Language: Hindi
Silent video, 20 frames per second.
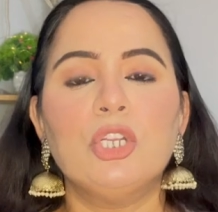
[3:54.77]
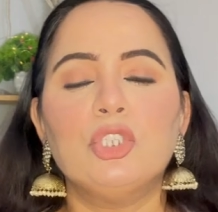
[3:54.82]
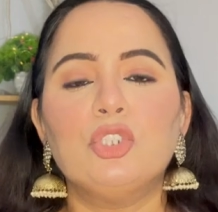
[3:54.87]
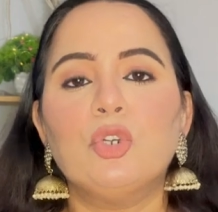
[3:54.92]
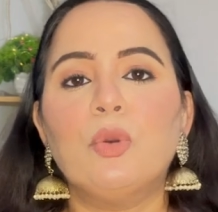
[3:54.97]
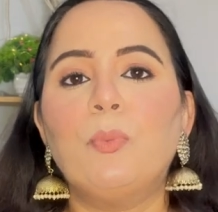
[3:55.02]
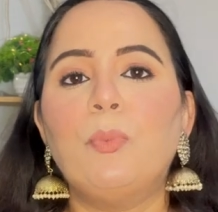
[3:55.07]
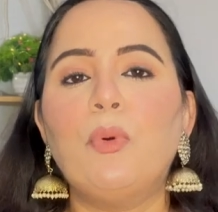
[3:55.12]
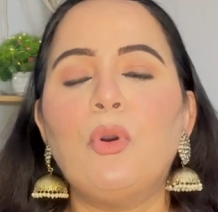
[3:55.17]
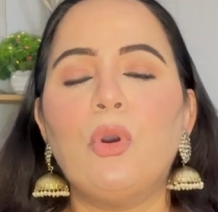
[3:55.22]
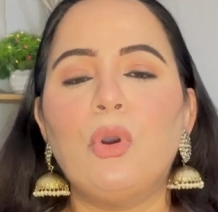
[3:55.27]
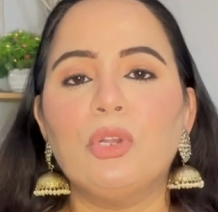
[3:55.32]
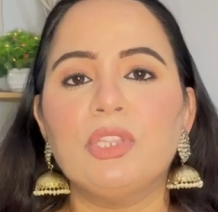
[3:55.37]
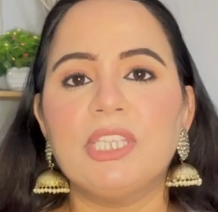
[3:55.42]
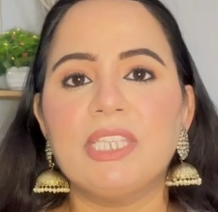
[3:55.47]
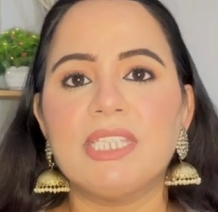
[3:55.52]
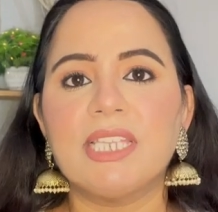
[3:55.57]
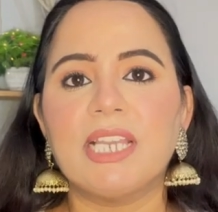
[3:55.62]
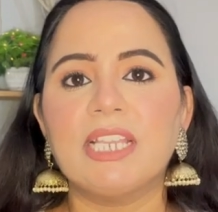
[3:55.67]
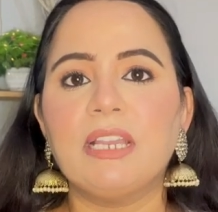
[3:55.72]
जो बहुत
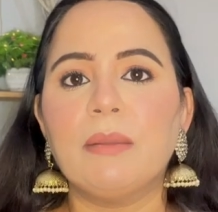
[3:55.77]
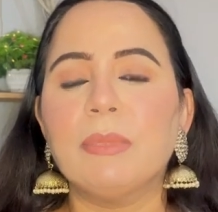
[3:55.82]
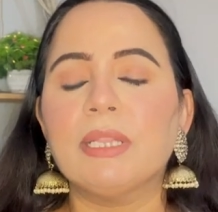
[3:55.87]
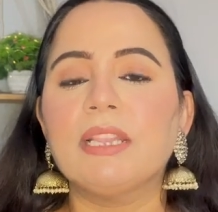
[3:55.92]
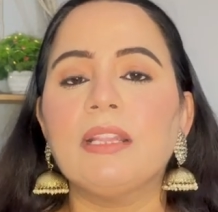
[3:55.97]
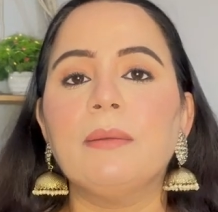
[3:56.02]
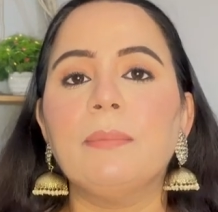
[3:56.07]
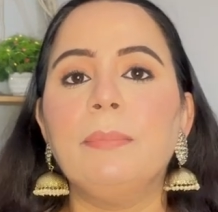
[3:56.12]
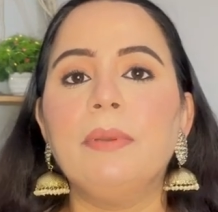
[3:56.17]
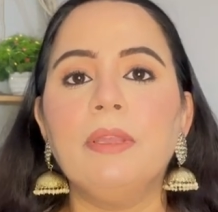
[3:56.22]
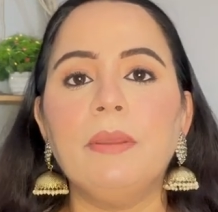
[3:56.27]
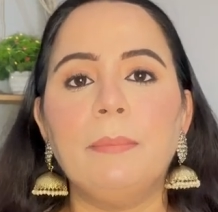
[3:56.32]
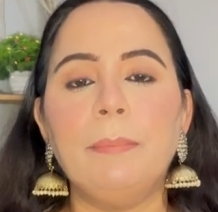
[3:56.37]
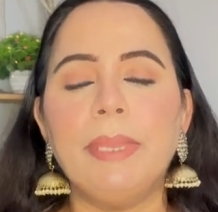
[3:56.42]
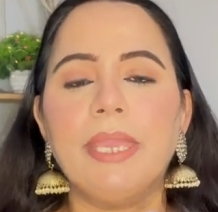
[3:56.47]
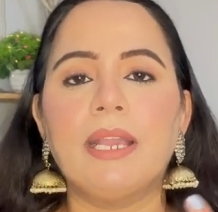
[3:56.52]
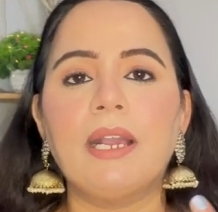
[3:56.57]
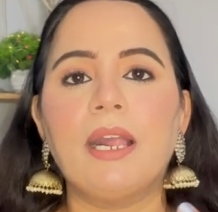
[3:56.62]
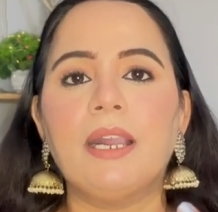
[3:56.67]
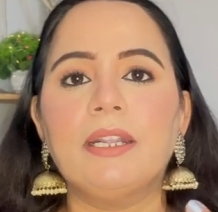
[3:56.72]
ही ज़्यादा मतलब
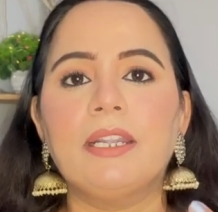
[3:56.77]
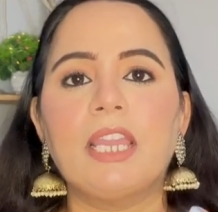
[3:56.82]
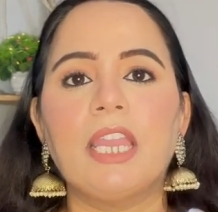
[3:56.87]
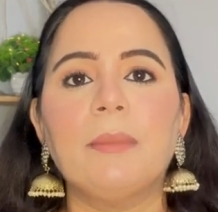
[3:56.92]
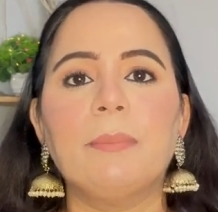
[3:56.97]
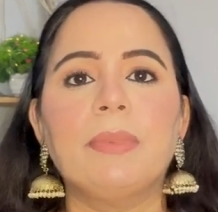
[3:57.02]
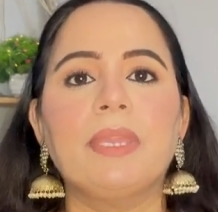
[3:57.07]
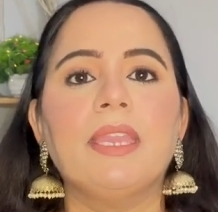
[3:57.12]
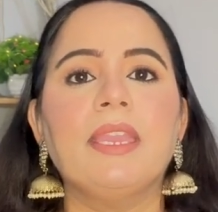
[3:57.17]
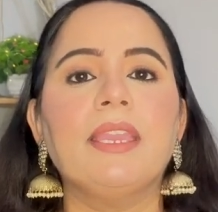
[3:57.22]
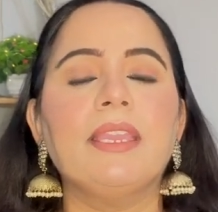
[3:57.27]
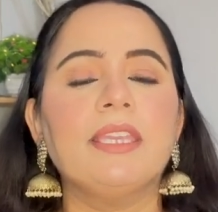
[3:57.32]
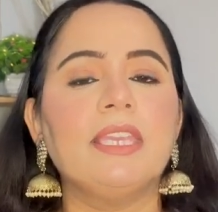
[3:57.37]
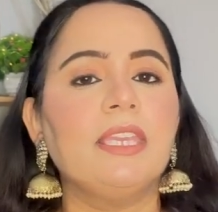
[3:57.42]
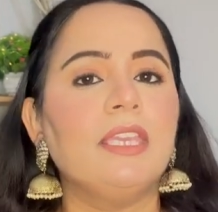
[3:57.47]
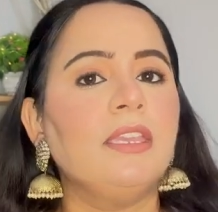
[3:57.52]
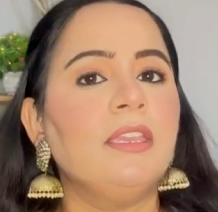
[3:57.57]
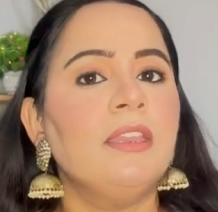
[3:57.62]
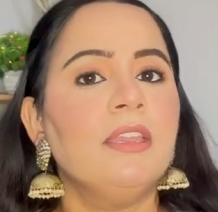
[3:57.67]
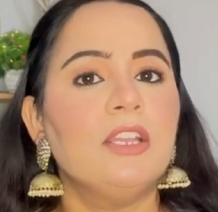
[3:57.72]
बेकार टाइप के हैं
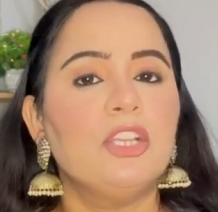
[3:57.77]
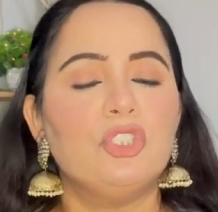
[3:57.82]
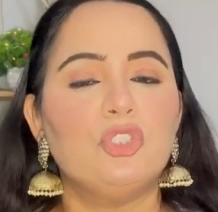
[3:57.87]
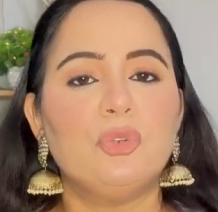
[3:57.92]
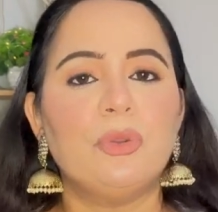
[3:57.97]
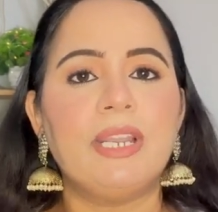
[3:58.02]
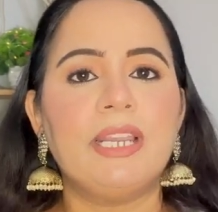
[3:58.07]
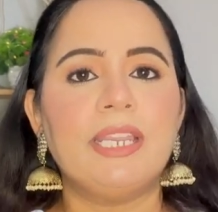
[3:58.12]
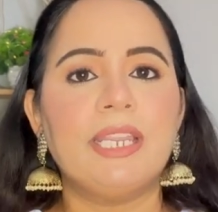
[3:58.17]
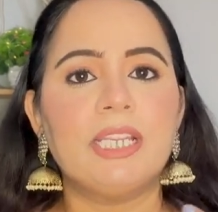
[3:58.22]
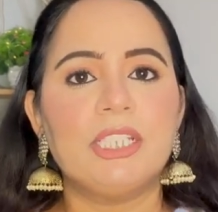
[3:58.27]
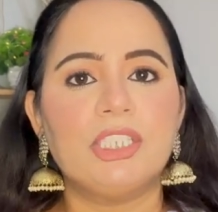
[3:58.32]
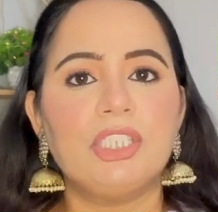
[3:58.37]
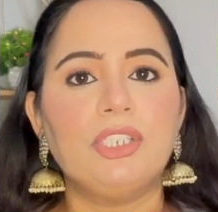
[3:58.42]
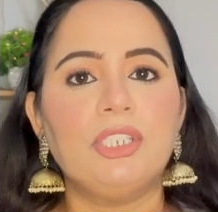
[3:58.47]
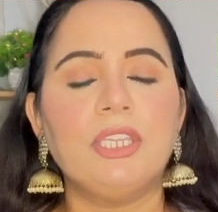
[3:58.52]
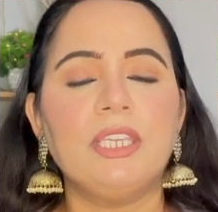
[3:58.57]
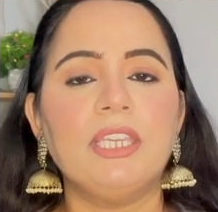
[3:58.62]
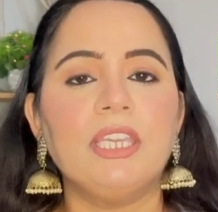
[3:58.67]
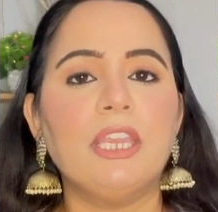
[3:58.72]
कि ज्वेलरी
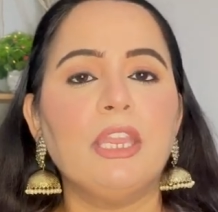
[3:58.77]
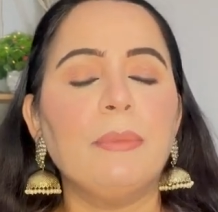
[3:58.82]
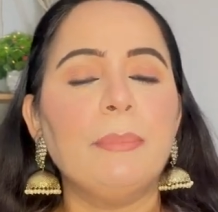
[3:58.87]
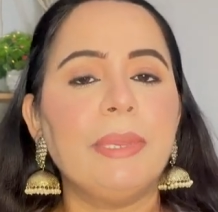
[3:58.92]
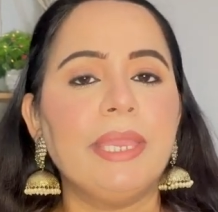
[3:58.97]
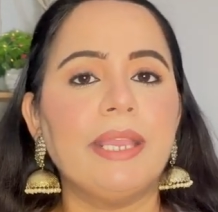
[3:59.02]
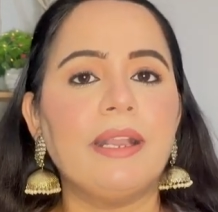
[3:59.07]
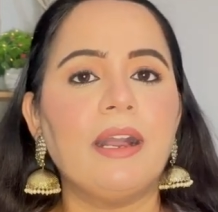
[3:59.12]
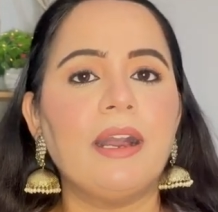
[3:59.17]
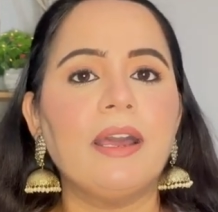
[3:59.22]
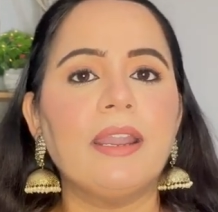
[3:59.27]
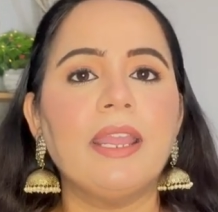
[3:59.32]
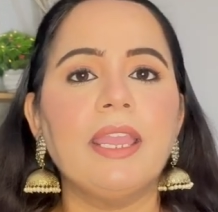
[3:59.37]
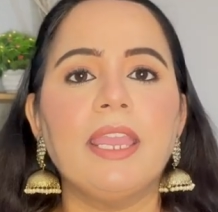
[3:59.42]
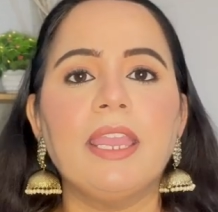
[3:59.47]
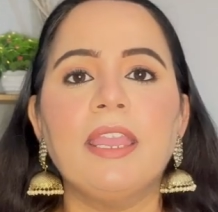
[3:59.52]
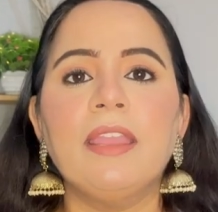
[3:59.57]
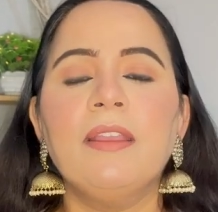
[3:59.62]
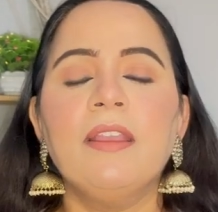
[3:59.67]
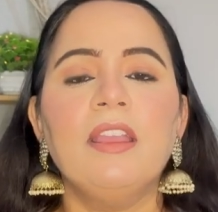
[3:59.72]
अच्छी नहीं है बेकार
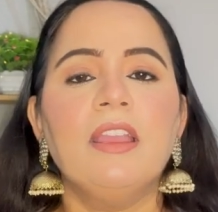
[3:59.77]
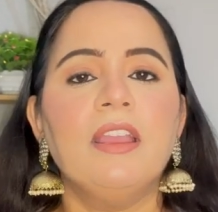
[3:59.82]
है